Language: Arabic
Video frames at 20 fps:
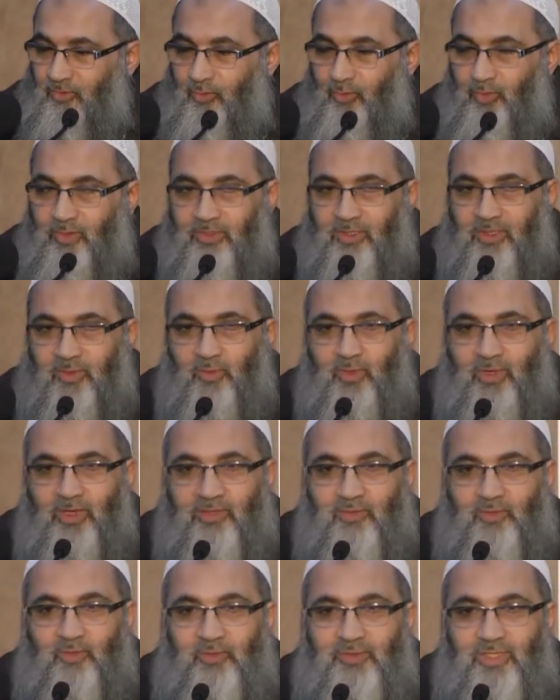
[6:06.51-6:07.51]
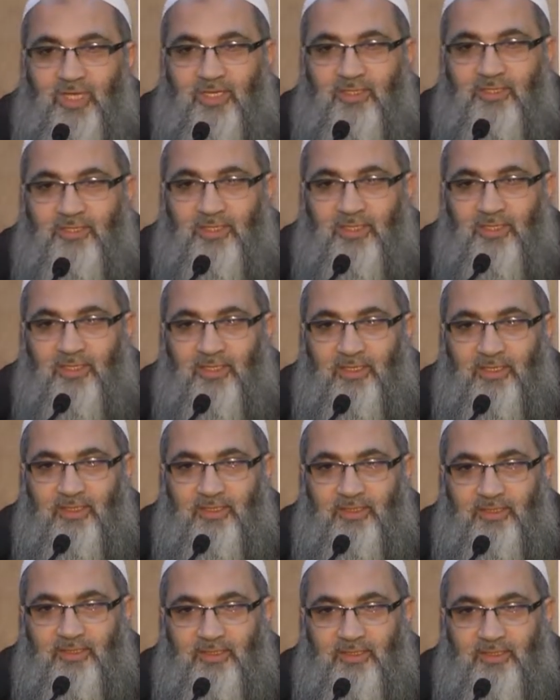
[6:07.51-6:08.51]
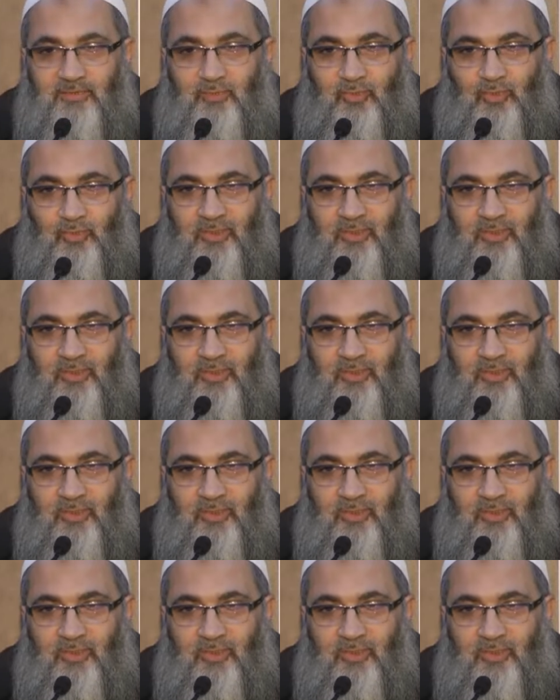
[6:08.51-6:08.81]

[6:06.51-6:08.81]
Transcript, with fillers: وروى عنه يحيى ابن